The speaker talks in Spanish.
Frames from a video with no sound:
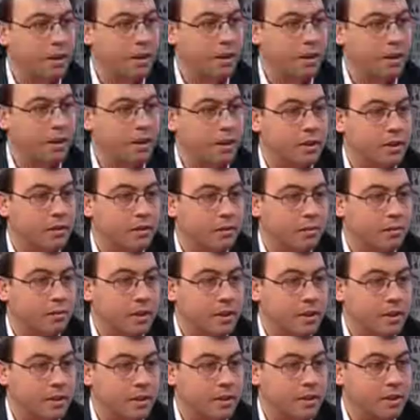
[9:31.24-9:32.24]
y ese
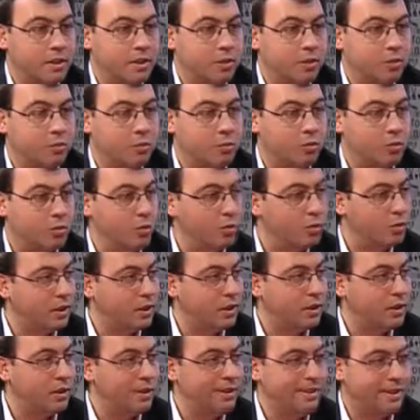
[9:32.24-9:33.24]
va a seguir siendo pues un
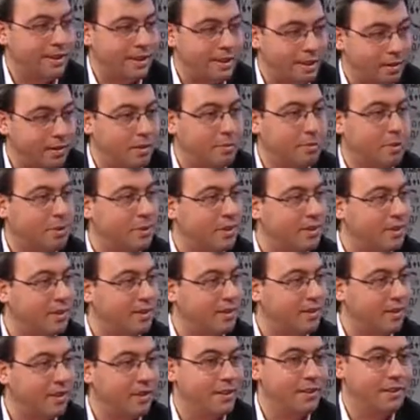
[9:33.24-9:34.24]
lugar entrañable para los
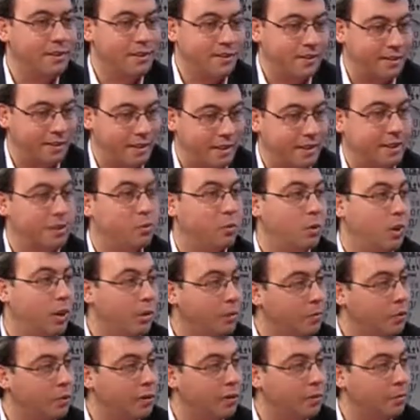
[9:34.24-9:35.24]
alcazareños de titular
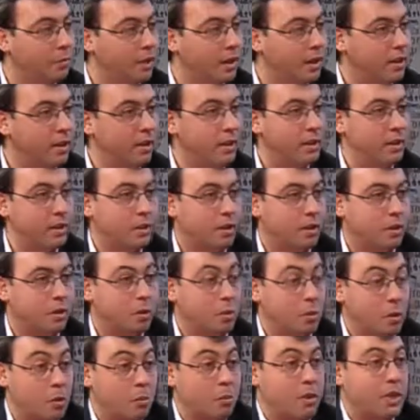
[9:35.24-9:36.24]
municipal y mm.
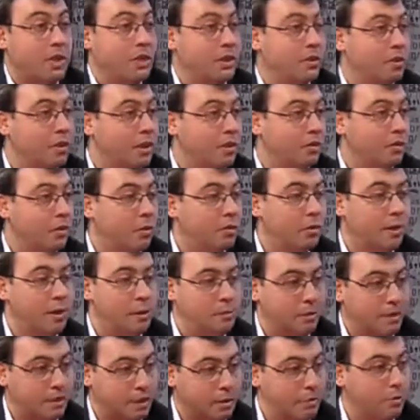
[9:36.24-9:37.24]
como no puede ser otra forma,
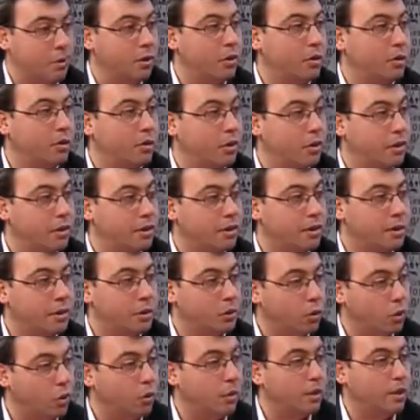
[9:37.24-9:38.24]
del patrimonio de
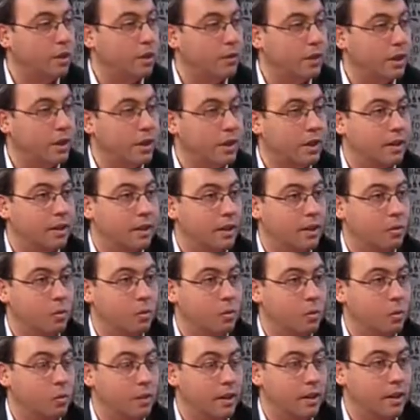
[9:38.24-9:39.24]
todos los vecinos de Alcázar.
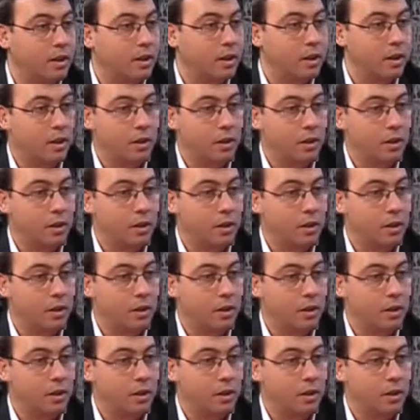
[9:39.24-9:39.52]
Con lo cual